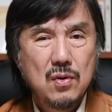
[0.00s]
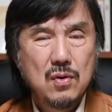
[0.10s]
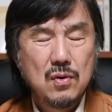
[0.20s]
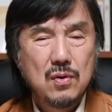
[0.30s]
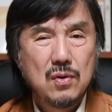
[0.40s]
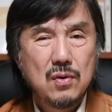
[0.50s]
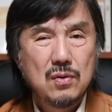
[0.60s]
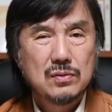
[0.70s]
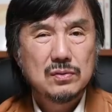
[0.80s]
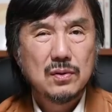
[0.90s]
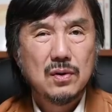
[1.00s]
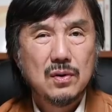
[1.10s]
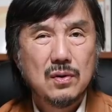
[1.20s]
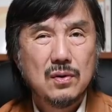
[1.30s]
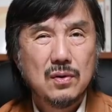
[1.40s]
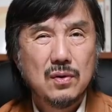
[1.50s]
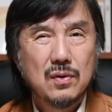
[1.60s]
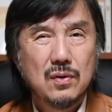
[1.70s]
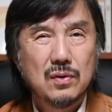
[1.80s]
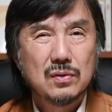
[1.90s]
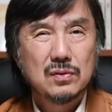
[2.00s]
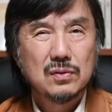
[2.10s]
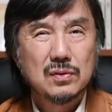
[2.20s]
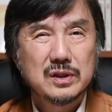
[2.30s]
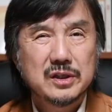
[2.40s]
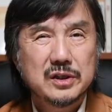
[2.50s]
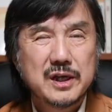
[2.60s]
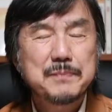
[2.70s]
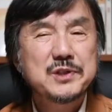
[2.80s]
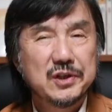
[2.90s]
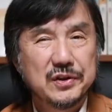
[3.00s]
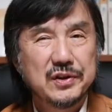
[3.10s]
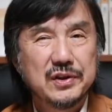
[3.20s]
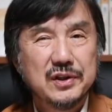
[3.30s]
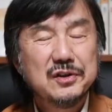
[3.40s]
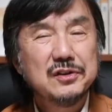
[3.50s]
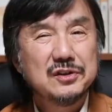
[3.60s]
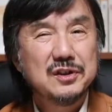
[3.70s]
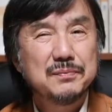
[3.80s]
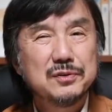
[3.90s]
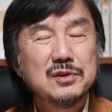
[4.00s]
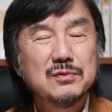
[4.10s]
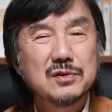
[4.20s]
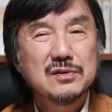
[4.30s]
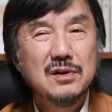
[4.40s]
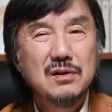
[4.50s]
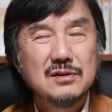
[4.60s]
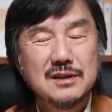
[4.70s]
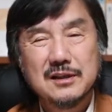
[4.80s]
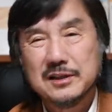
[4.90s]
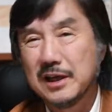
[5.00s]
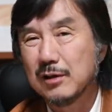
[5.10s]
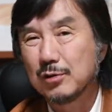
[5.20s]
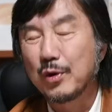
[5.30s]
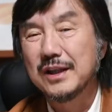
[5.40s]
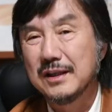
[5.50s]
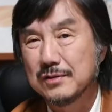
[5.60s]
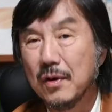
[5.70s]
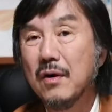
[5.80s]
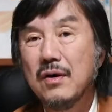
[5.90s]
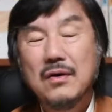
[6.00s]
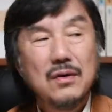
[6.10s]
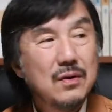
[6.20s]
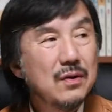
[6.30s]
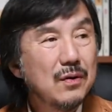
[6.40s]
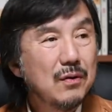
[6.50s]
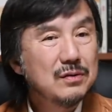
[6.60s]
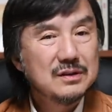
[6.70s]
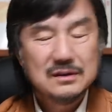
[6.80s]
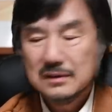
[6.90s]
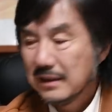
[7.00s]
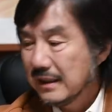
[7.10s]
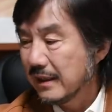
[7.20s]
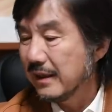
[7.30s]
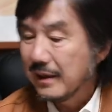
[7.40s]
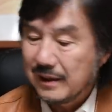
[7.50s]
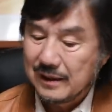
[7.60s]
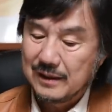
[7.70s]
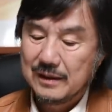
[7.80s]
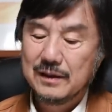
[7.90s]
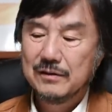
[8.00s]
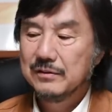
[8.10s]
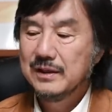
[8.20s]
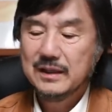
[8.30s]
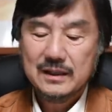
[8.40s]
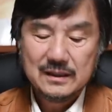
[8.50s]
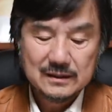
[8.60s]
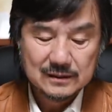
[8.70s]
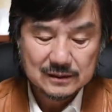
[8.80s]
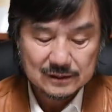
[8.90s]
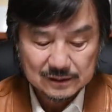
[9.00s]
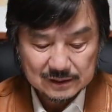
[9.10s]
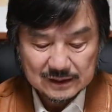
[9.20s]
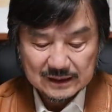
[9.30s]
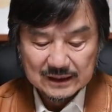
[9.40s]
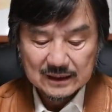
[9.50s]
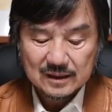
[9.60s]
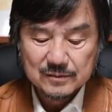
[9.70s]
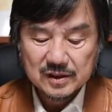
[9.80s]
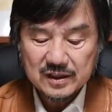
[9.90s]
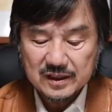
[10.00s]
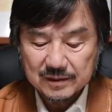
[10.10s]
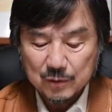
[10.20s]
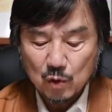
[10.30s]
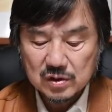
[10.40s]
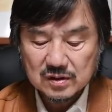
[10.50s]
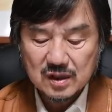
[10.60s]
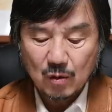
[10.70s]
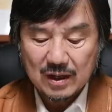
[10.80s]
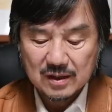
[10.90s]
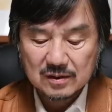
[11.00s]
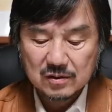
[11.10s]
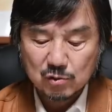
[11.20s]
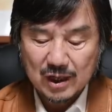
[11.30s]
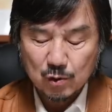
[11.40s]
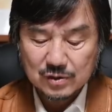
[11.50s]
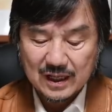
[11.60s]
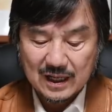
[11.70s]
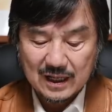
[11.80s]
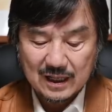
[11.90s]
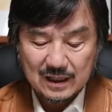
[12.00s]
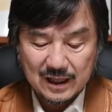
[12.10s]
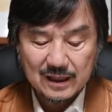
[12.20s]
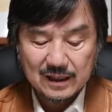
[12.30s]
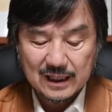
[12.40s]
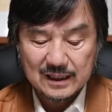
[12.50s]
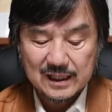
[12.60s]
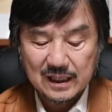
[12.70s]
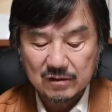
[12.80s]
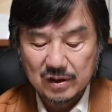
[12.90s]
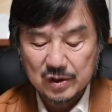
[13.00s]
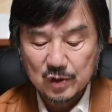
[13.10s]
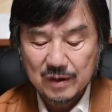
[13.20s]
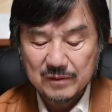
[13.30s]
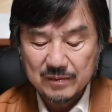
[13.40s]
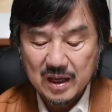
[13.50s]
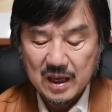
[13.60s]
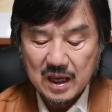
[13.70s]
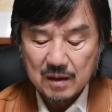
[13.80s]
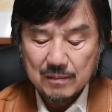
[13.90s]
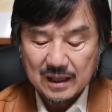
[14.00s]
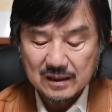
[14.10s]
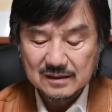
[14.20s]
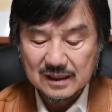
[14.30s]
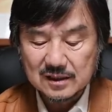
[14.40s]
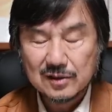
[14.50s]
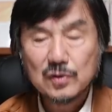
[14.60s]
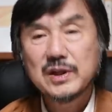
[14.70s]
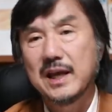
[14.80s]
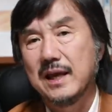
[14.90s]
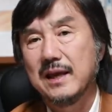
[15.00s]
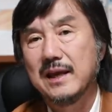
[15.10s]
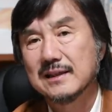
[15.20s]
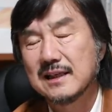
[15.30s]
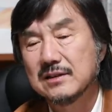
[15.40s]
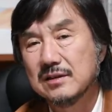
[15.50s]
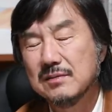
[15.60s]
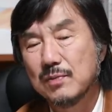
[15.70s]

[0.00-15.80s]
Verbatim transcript: 어, 또 어, 그 캡션 이런 것들이 붙음으로써 이제 이해를 돕게 되죠. 어, 오늘은 예, 우리 음, 김선희님 옥천사 관련 관용사에 관한 이야기와 이원남님의 만연사 천도제 예, 사진을